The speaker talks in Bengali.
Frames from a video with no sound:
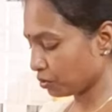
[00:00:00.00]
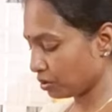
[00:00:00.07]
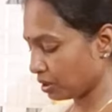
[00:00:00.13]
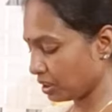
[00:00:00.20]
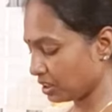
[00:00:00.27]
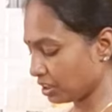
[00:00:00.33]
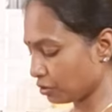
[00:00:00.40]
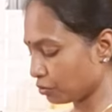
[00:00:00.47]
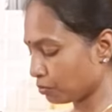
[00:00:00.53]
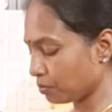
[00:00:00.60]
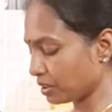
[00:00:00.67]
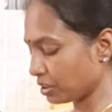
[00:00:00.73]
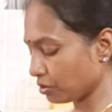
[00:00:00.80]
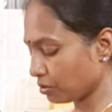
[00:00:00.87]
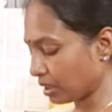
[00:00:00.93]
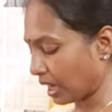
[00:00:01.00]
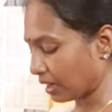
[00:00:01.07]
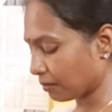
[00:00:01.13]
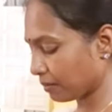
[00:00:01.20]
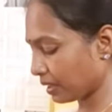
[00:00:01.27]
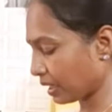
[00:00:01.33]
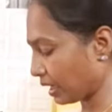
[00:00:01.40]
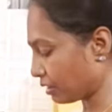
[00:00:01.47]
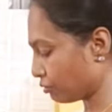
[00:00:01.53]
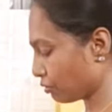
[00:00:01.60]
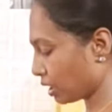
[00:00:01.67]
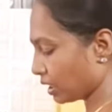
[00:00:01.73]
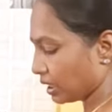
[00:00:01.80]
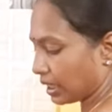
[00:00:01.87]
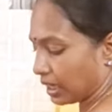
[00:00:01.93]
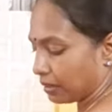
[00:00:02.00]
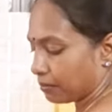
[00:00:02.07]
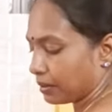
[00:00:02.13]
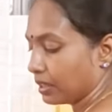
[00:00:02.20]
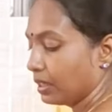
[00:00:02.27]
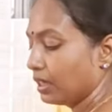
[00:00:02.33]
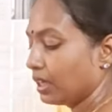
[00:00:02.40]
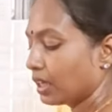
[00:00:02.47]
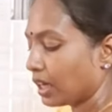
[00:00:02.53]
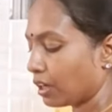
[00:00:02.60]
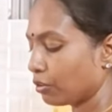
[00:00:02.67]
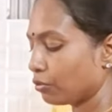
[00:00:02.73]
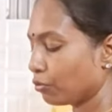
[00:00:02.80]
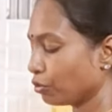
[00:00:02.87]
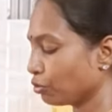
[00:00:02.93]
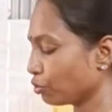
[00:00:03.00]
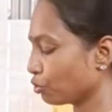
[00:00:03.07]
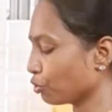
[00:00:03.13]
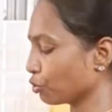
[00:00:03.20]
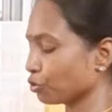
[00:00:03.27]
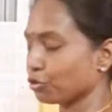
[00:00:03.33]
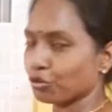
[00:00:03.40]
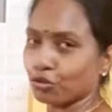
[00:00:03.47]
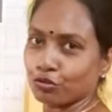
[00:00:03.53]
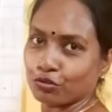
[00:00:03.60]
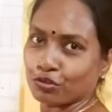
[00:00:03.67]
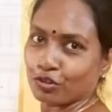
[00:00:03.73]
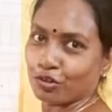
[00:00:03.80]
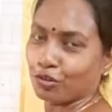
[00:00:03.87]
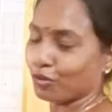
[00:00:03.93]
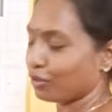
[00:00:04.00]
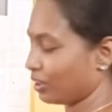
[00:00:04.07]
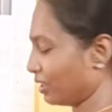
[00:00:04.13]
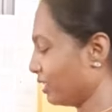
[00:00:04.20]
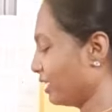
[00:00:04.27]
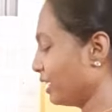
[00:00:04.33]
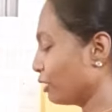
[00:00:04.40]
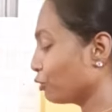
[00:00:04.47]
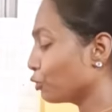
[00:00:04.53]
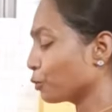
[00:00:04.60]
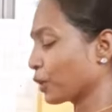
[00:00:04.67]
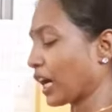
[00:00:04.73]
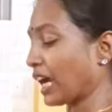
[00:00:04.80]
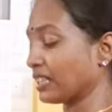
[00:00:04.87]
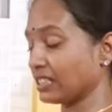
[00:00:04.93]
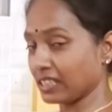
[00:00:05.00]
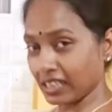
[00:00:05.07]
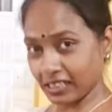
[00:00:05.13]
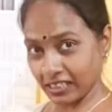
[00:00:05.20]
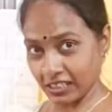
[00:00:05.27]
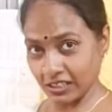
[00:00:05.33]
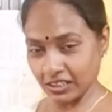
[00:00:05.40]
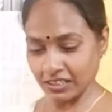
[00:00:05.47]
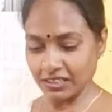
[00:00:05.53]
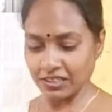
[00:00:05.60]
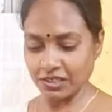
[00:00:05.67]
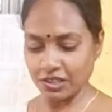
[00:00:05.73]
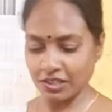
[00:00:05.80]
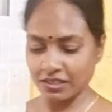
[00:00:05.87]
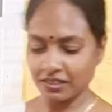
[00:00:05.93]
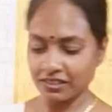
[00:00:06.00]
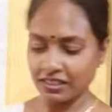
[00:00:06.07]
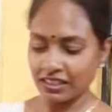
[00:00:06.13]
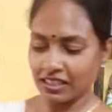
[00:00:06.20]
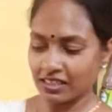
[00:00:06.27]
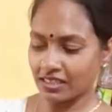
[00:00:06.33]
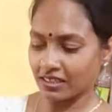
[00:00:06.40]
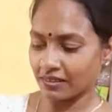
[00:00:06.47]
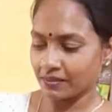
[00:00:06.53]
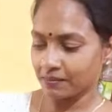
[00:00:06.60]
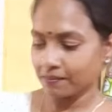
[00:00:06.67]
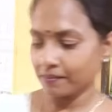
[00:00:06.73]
মতো নিচে খুব বেশি তো লাগবে না একটুখানি লাগবে কারণ ওই তো ছোট ছোট দুটো হোল খুব কাজের একটা জিনিস ঠিক আছে